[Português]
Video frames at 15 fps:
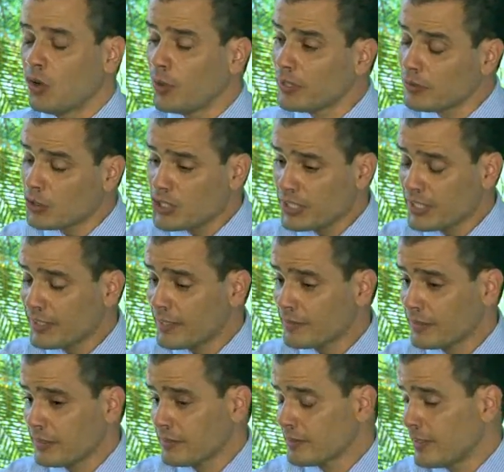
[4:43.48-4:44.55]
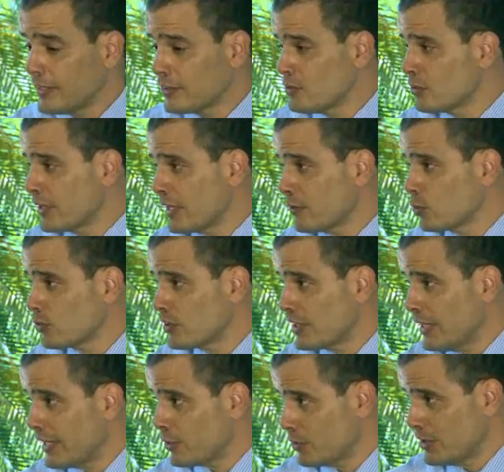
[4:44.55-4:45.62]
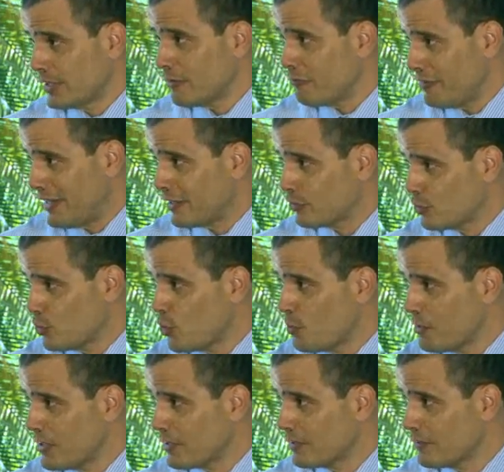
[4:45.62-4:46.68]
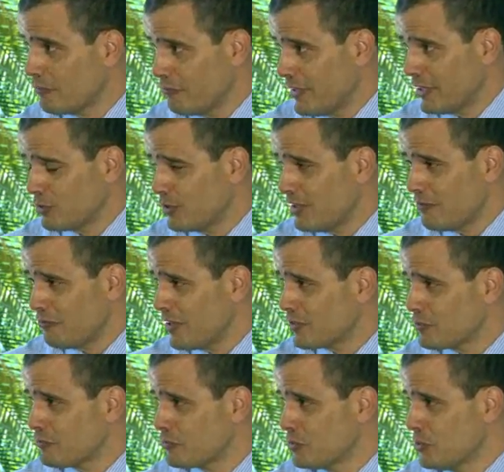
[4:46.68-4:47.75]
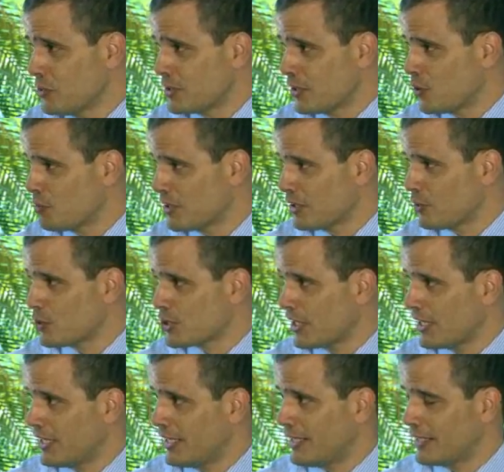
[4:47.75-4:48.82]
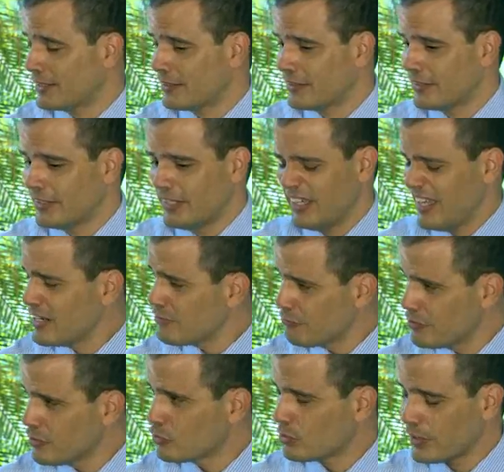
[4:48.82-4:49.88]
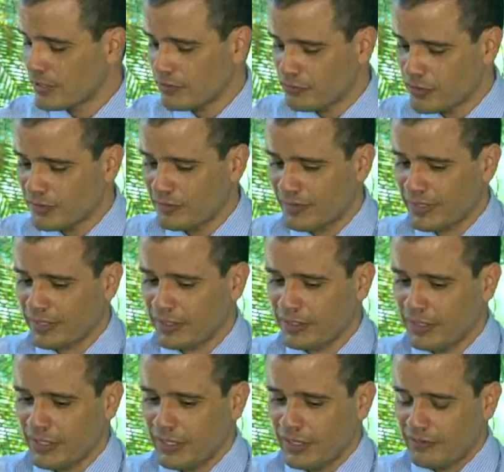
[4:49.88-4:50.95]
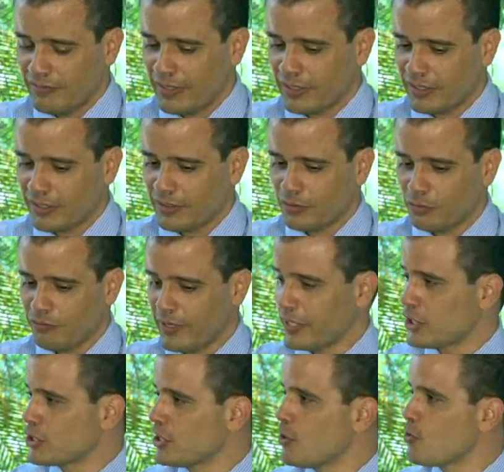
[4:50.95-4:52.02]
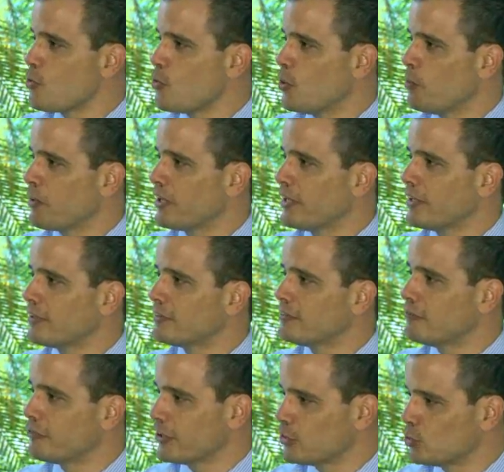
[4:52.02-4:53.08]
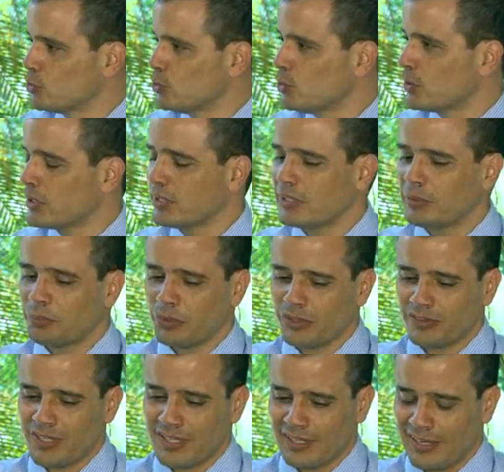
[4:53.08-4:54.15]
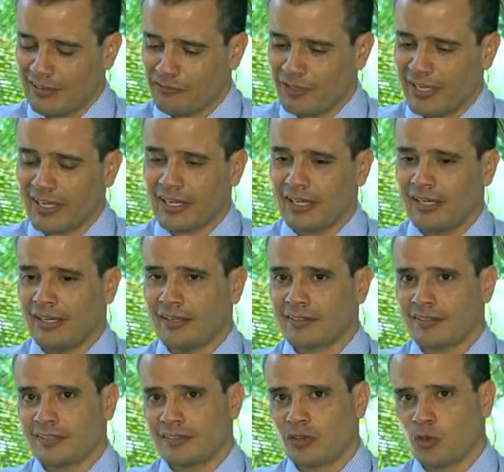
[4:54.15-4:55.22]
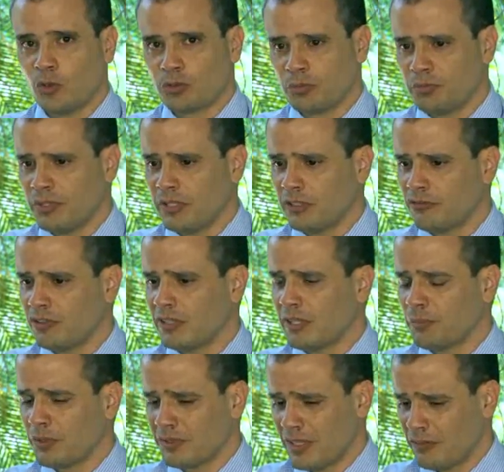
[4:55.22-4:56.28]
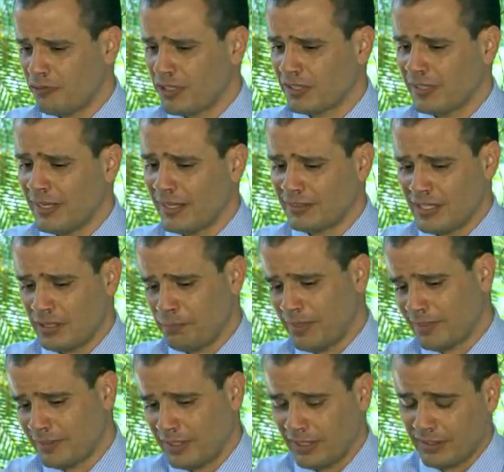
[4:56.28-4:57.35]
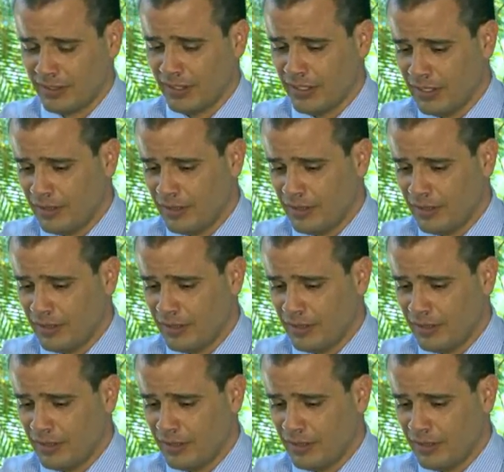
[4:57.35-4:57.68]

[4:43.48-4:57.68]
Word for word: Ou então chega em casa cansado e não quer cozinhar. E o que, que é fácil comer? Fácil é fast food, é comida congelada. É difícil, né? É difícil. Você vai, na, vai na, no varejão, compra verdura, depois tem que lavar em casa, aí você compra o bife, depois tem que fritar, tem que passar,